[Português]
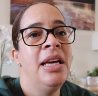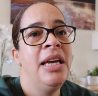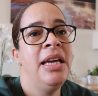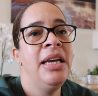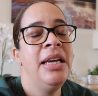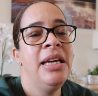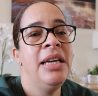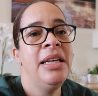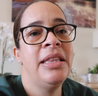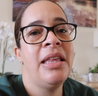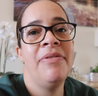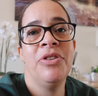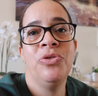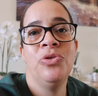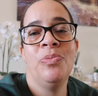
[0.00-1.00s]

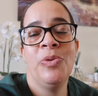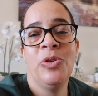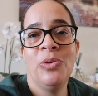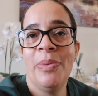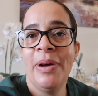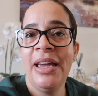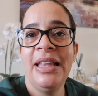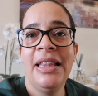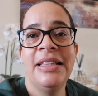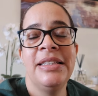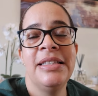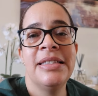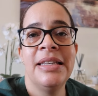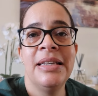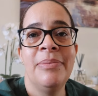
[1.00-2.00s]
estava é, tudo muito bem, ela
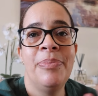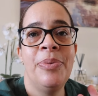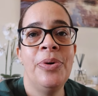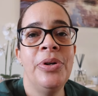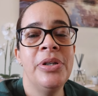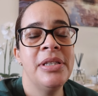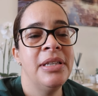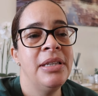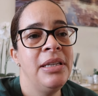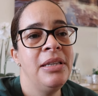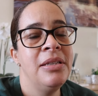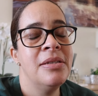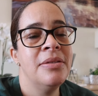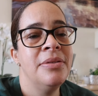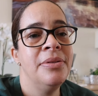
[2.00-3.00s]
dizia a porta
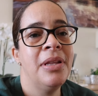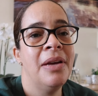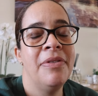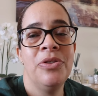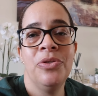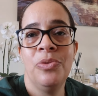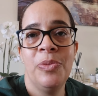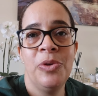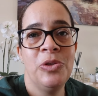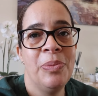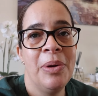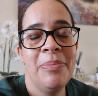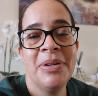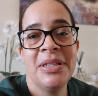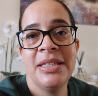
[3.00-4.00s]
isso, estava tudo muito
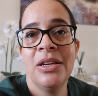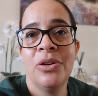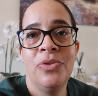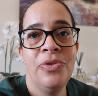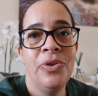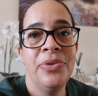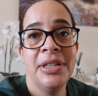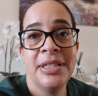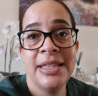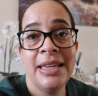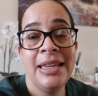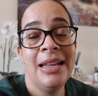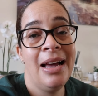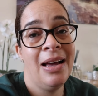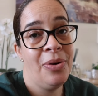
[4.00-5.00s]
bem, parecia que o voo ia
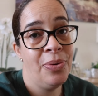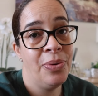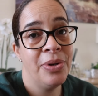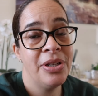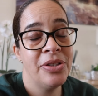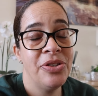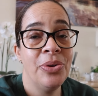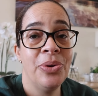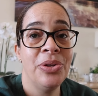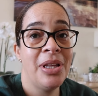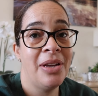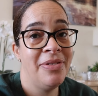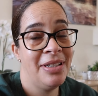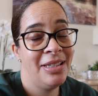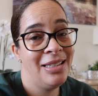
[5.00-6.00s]
sair a horas, é o que eu
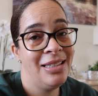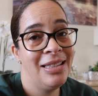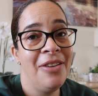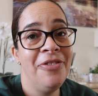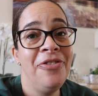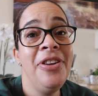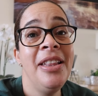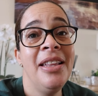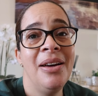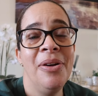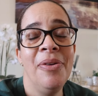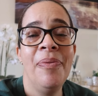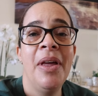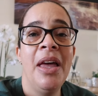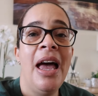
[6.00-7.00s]
estava a acreditar.
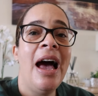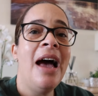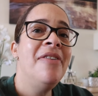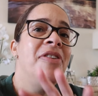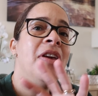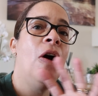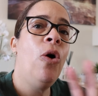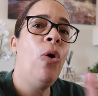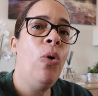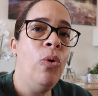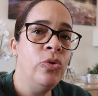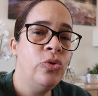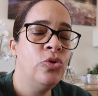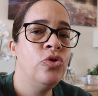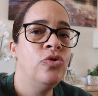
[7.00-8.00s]
Afinal, havia
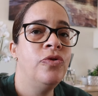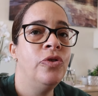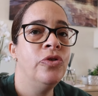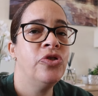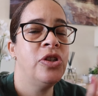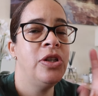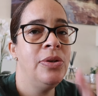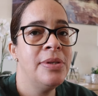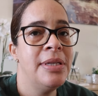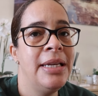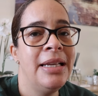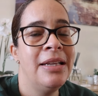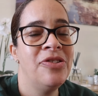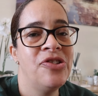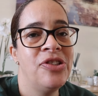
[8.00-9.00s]
outros voos que iam
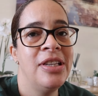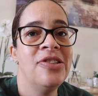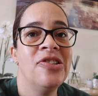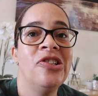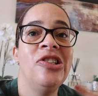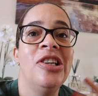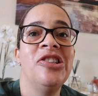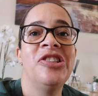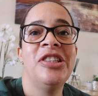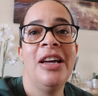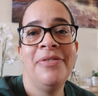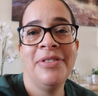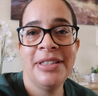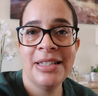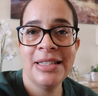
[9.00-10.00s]
sair antes desse que já
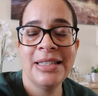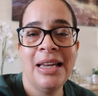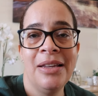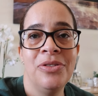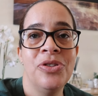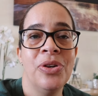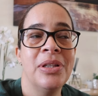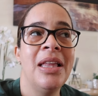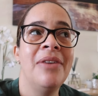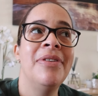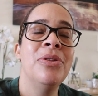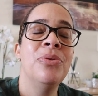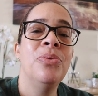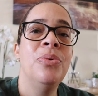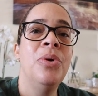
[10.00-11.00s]
estava atrasado, só que
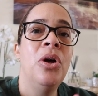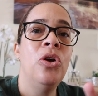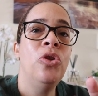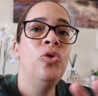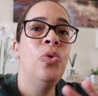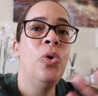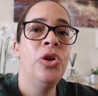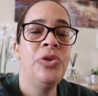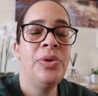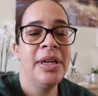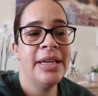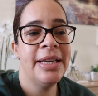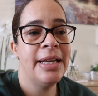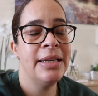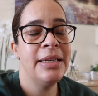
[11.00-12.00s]
estava num, num outro
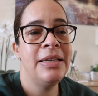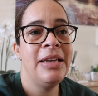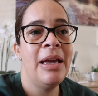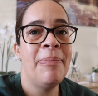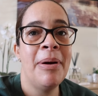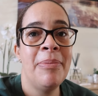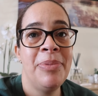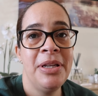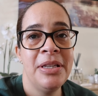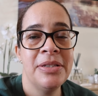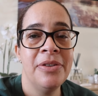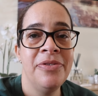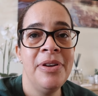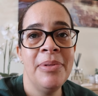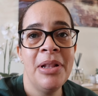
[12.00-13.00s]
ecrã que ia para
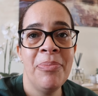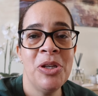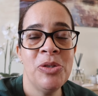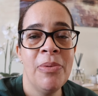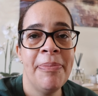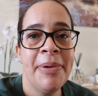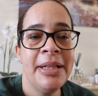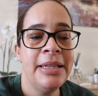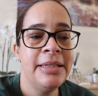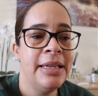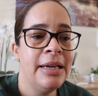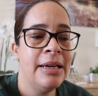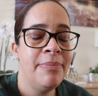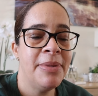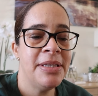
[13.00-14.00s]
Bristol. Vinha na mesma para a
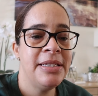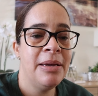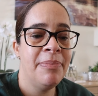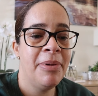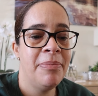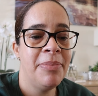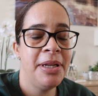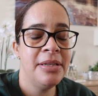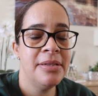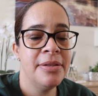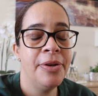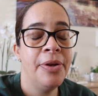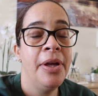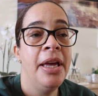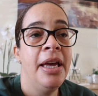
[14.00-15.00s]
Inglaterra, mas ia para
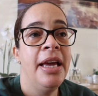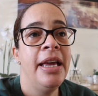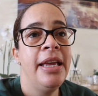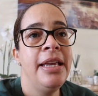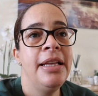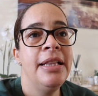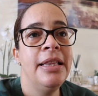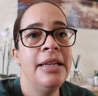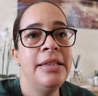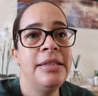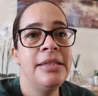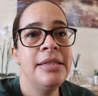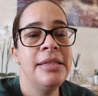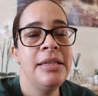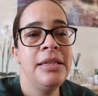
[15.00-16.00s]
Bristol e lá
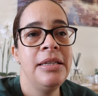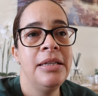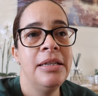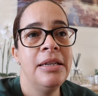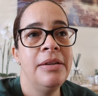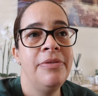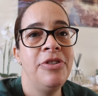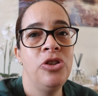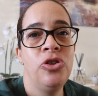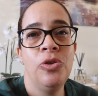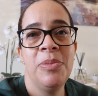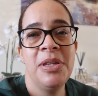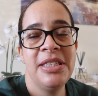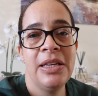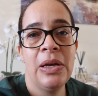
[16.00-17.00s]
dizia
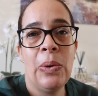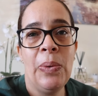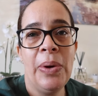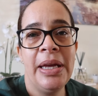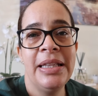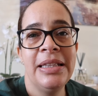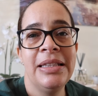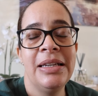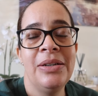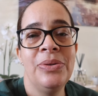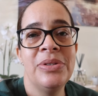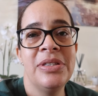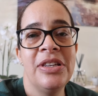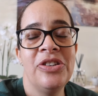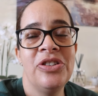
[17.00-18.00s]
21h50,
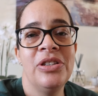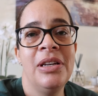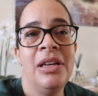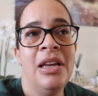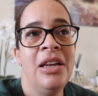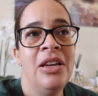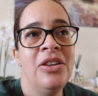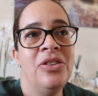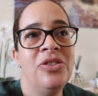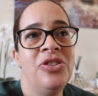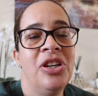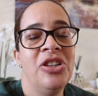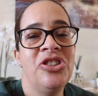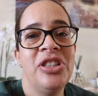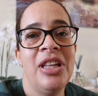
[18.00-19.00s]
ou seja,
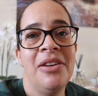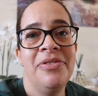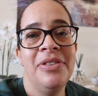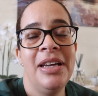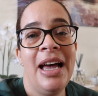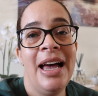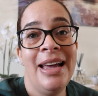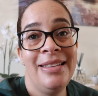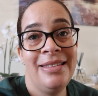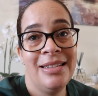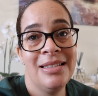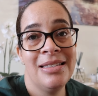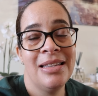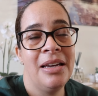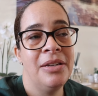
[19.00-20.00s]
já estava
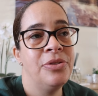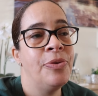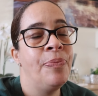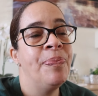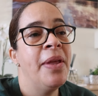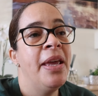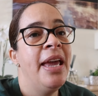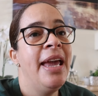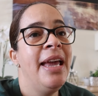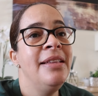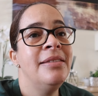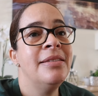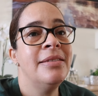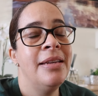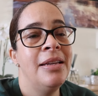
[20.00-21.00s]
atrasado.
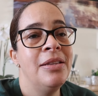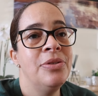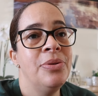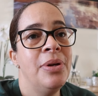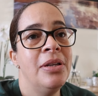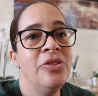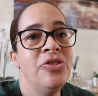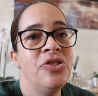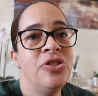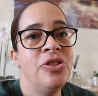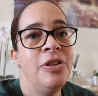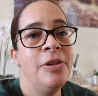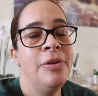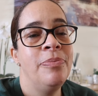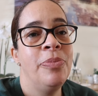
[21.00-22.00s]
Entretanto, eles
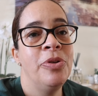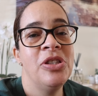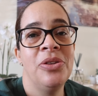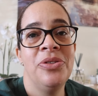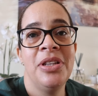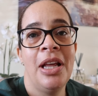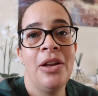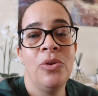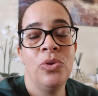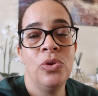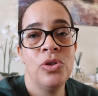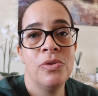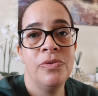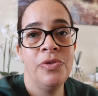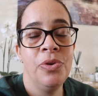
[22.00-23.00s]
eh, depois alteraram o
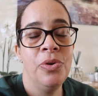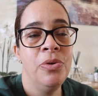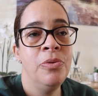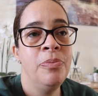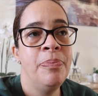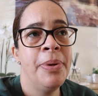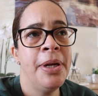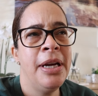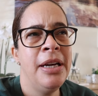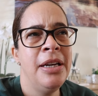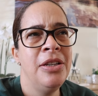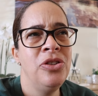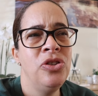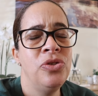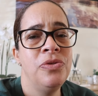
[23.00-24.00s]
nosso voo
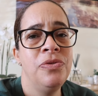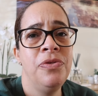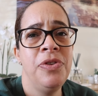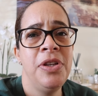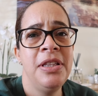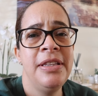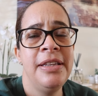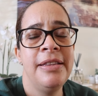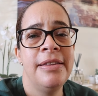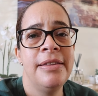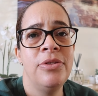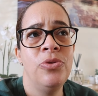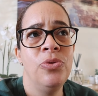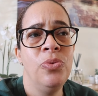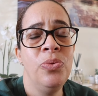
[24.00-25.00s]
para as
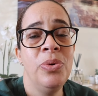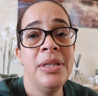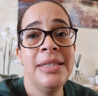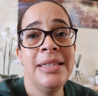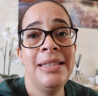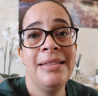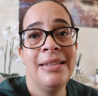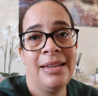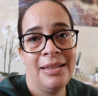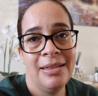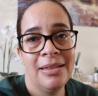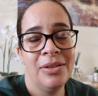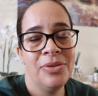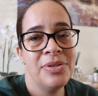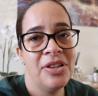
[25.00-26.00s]

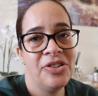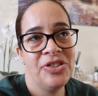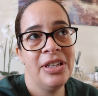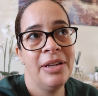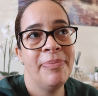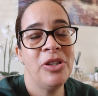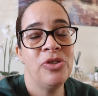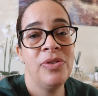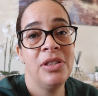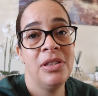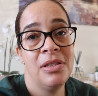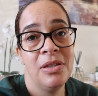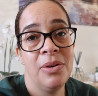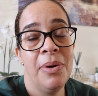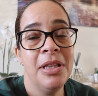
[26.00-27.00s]
22h30, ou seja, era para as
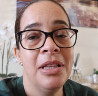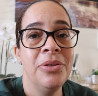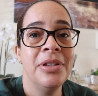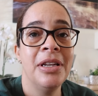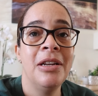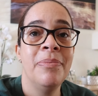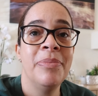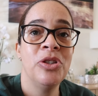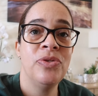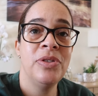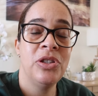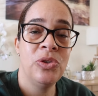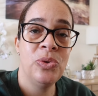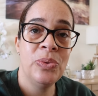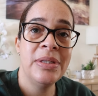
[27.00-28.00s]
20h50, alteraram para as
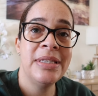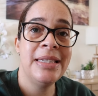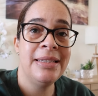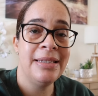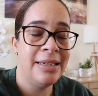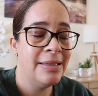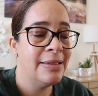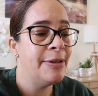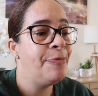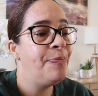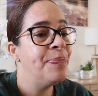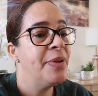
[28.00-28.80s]
22h30.